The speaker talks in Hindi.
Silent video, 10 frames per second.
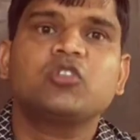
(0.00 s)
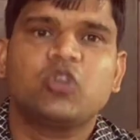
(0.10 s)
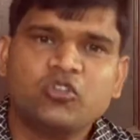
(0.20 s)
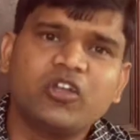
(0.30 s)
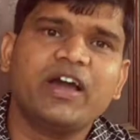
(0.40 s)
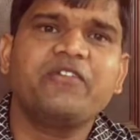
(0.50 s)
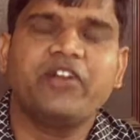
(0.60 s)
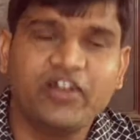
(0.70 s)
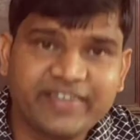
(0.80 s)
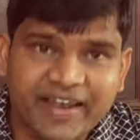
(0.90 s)
दोस्तों अगर
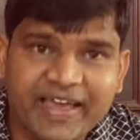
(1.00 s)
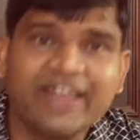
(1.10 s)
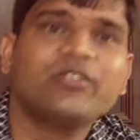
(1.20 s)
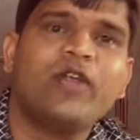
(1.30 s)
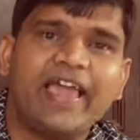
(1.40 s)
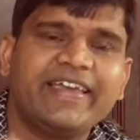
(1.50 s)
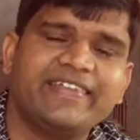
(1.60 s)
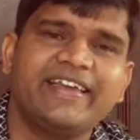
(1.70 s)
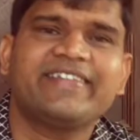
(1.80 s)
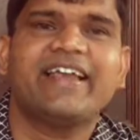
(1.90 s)
वीडियो अच्छी लगे तो लाइक
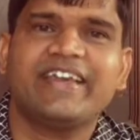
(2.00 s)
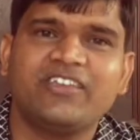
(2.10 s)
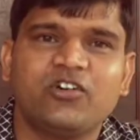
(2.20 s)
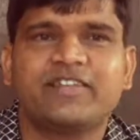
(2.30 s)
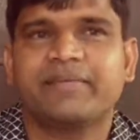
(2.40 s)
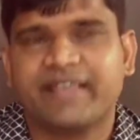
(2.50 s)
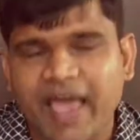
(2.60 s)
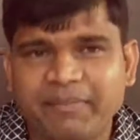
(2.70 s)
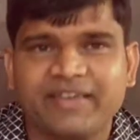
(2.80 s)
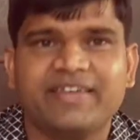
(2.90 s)
कीजिए शेयर कीजिए और
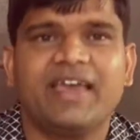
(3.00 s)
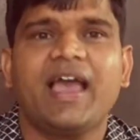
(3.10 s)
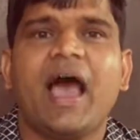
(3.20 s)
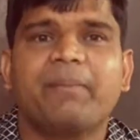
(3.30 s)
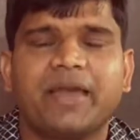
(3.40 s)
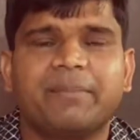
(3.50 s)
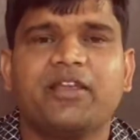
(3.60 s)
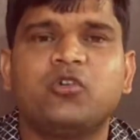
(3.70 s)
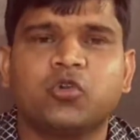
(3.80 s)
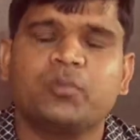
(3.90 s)
सब्सक्राइब कीजिए आपके
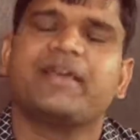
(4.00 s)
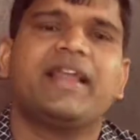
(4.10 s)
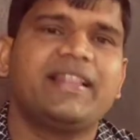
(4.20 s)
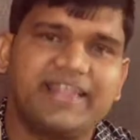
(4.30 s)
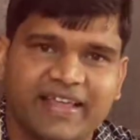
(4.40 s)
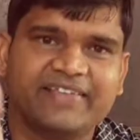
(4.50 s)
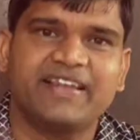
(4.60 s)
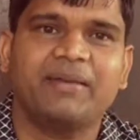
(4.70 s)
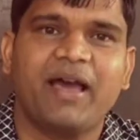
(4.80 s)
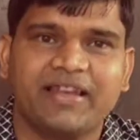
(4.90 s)
अपने यूट्यूब चैनल दिनेश
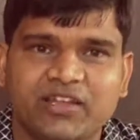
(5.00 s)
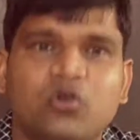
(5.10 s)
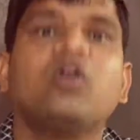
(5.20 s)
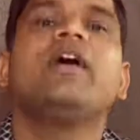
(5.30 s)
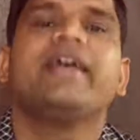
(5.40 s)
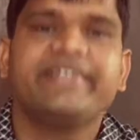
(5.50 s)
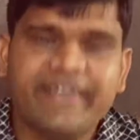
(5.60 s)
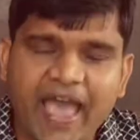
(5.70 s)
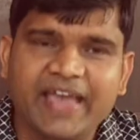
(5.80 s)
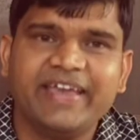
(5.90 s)
बाल गीत को
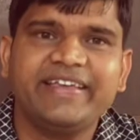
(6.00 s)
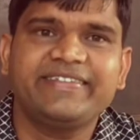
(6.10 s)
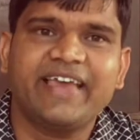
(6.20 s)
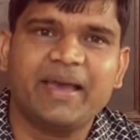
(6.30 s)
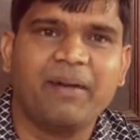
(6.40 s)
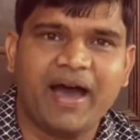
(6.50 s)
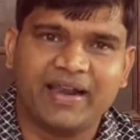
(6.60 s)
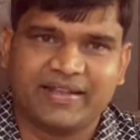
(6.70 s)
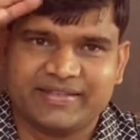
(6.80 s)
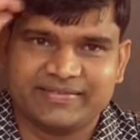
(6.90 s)
जय हिंद जय
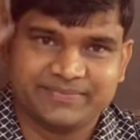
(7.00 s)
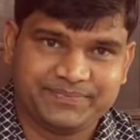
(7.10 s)
भारत